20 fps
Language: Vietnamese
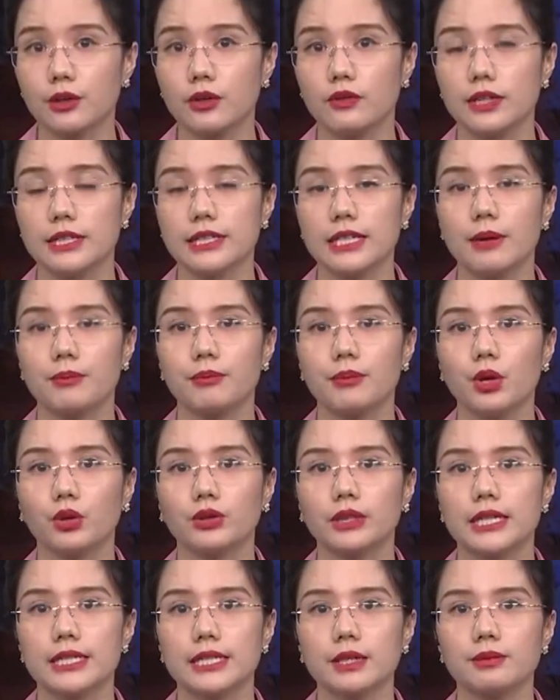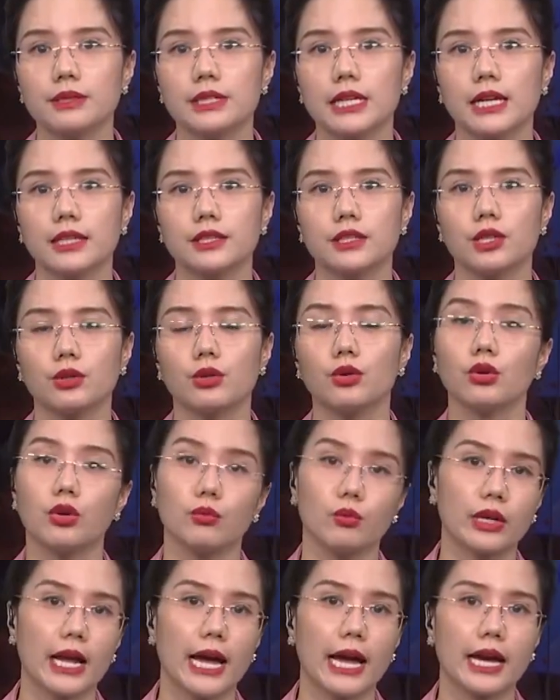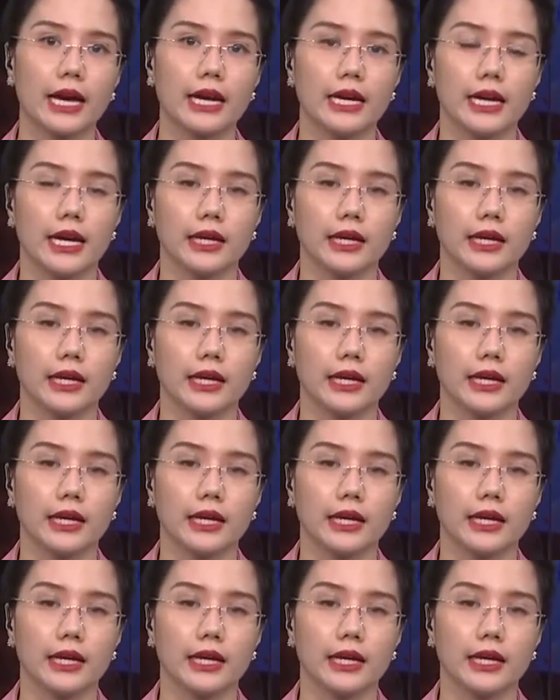đối với trạm BOT Sóc Trăng trên quốc lộ 1A.